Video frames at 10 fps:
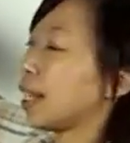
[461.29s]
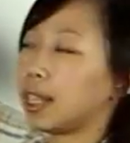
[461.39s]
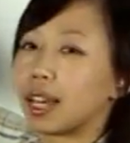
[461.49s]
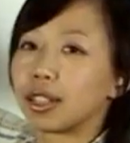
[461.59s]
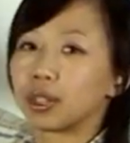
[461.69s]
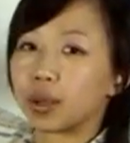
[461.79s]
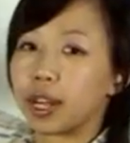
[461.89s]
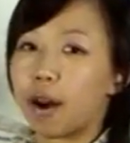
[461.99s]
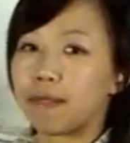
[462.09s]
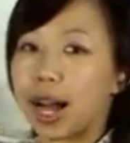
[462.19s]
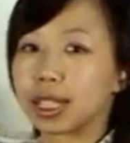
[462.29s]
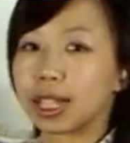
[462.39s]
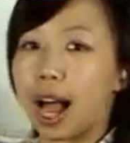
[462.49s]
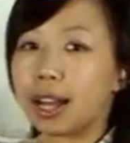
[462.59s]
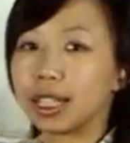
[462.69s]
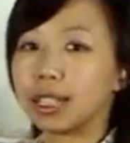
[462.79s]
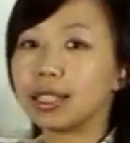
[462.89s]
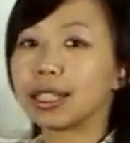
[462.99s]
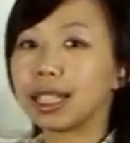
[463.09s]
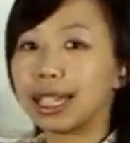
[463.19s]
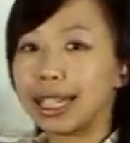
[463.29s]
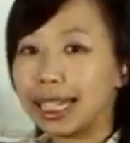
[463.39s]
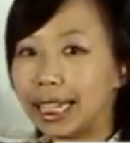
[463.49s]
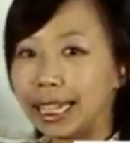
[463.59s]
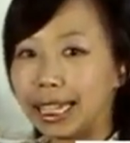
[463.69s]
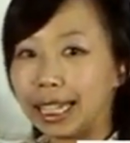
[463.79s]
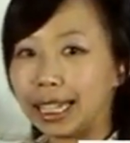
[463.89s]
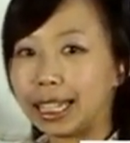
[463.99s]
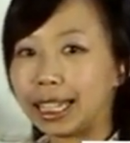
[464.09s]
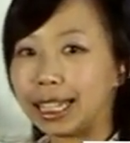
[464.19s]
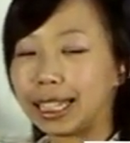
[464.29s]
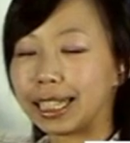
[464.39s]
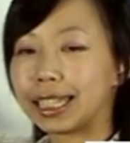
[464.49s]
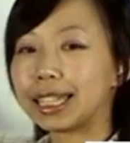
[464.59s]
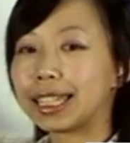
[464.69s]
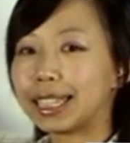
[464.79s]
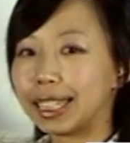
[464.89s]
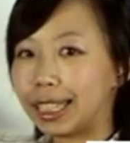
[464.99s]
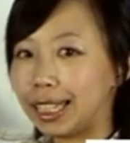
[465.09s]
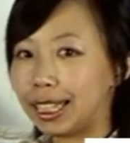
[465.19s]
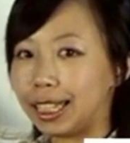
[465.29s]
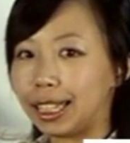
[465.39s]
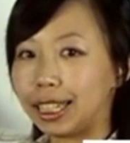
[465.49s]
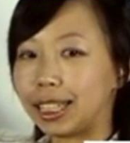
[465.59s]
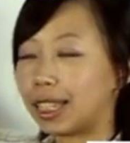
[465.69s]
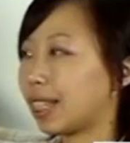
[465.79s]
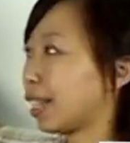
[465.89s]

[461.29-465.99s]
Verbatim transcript: 这一点，所以要发长音，e，e，